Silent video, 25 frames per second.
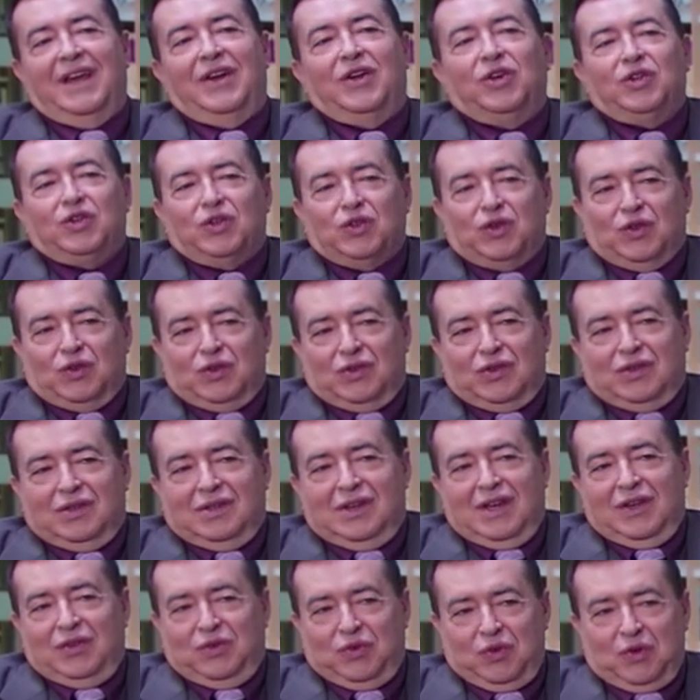en otros
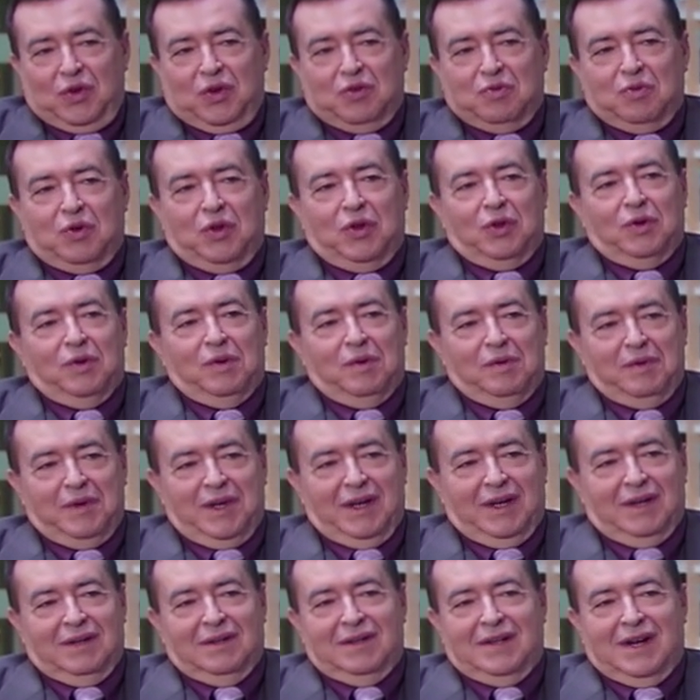que tú no has podido
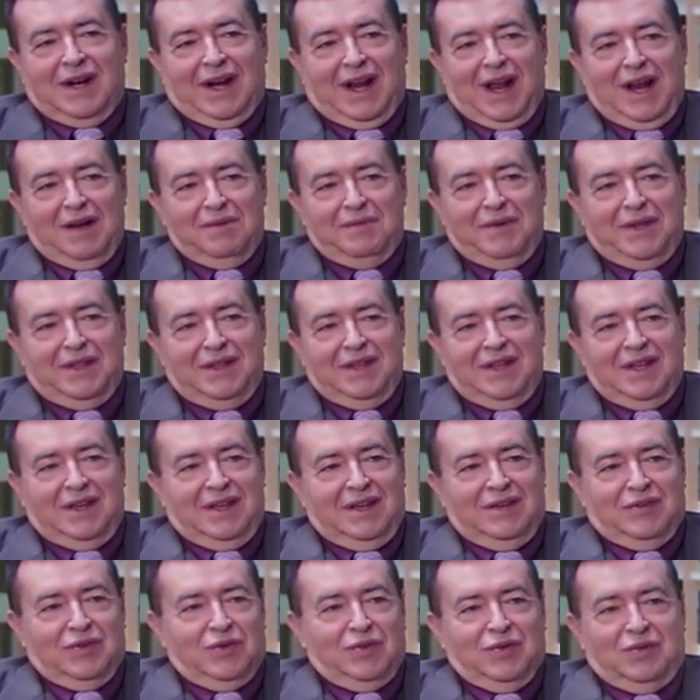vivir
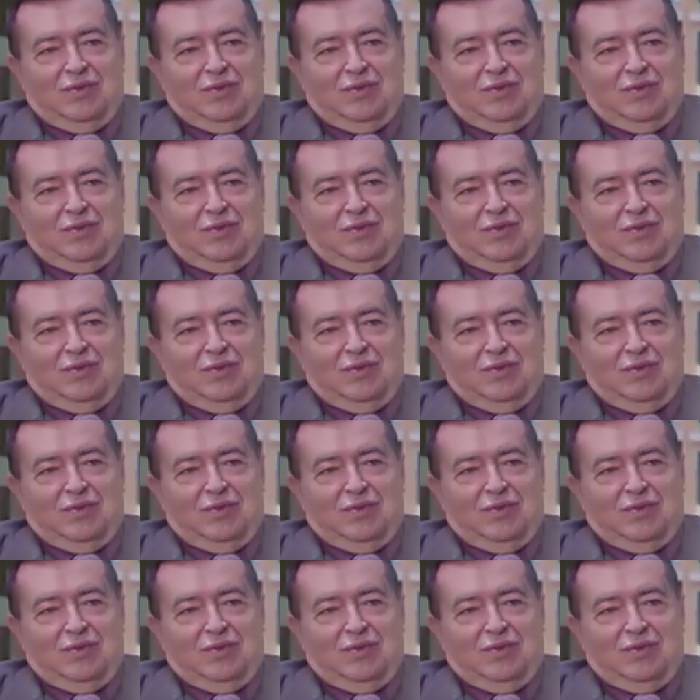realmente, eso